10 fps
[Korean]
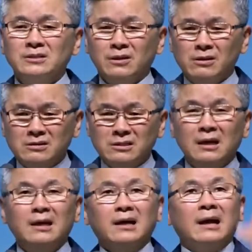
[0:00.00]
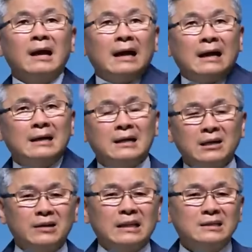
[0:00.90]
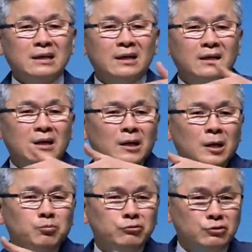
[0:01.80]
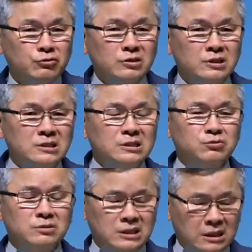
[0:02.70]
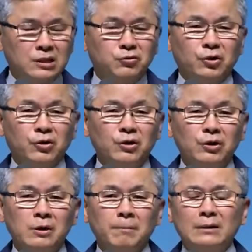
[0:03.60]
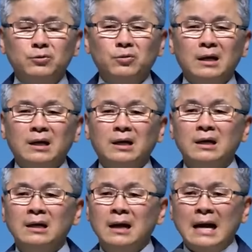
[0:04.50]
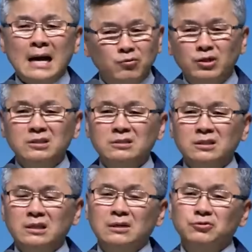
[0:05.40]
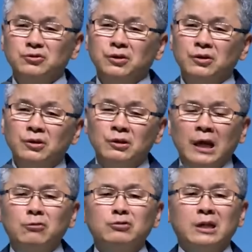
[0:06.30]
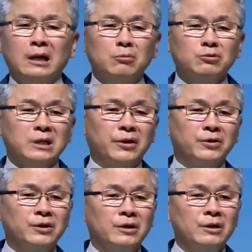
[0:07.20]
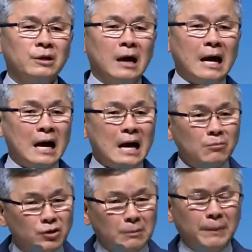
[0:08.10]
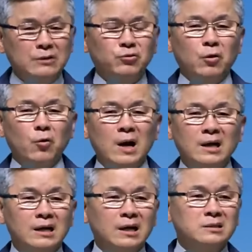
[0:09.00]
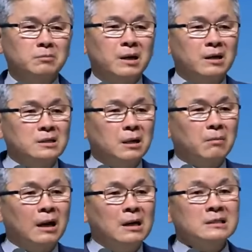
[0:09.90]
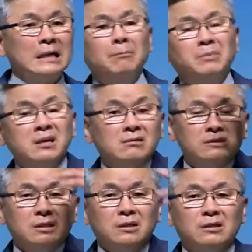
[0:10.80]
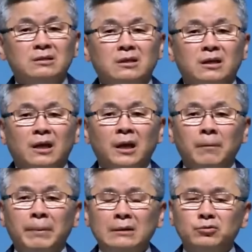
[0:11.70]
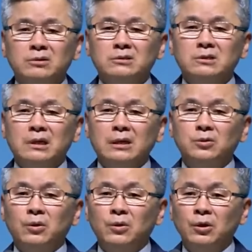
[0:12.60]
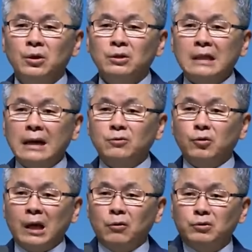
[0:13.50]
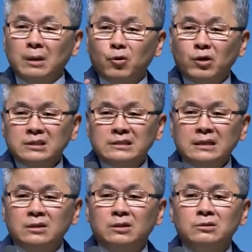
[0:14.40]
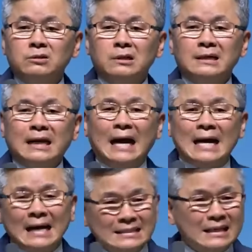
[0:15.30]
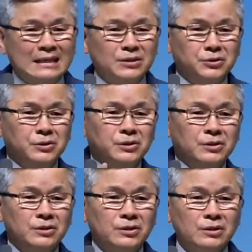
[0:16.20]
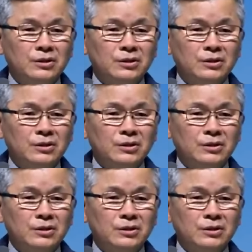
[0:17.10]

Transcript: 철저하게 하나님과 나 사이에 분수를 지키고요. 파도가 아무리 성이 나도요, 해운대 가보세요. 아무리 파도가 화가 났으면 막 그냥 막 삼킬 것처럼 그렇게 파도를 쳐대도 닦고 해운대 모래사장 건너까지 안 가잖아요.